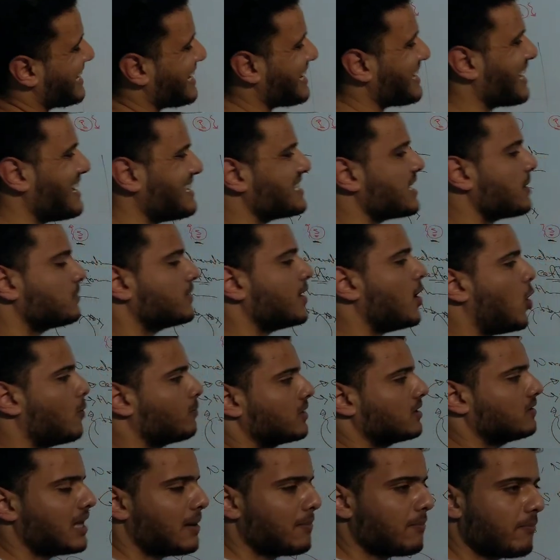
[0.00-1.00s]
له الغذاء
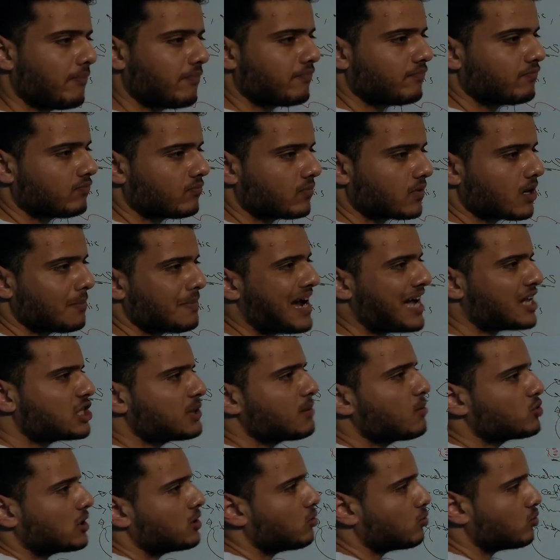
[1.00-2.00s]
بتاعه من الدم ما
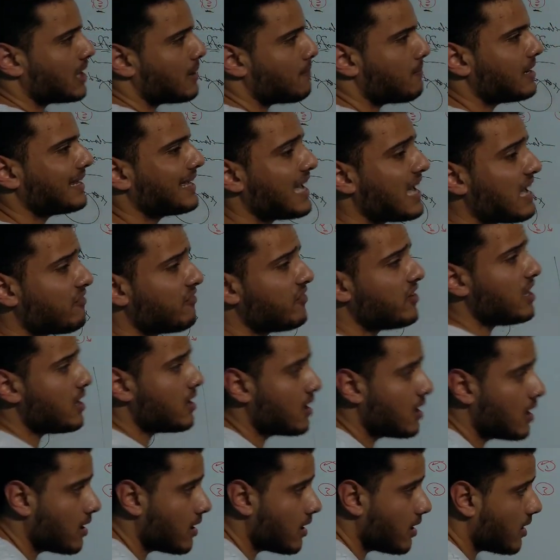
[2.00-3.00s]
عادش بيوصل له الدم
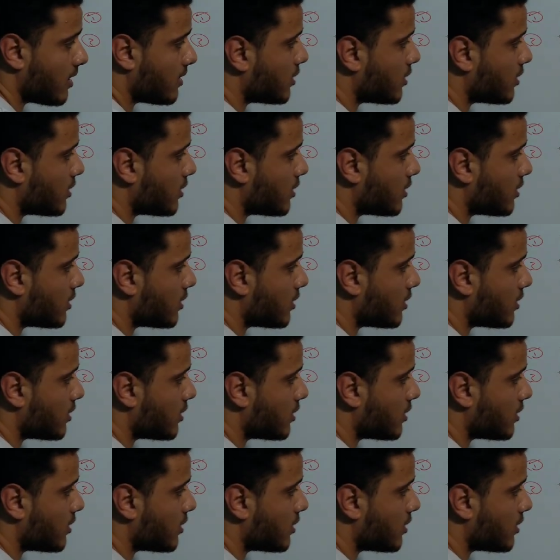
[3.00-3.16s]
الكافي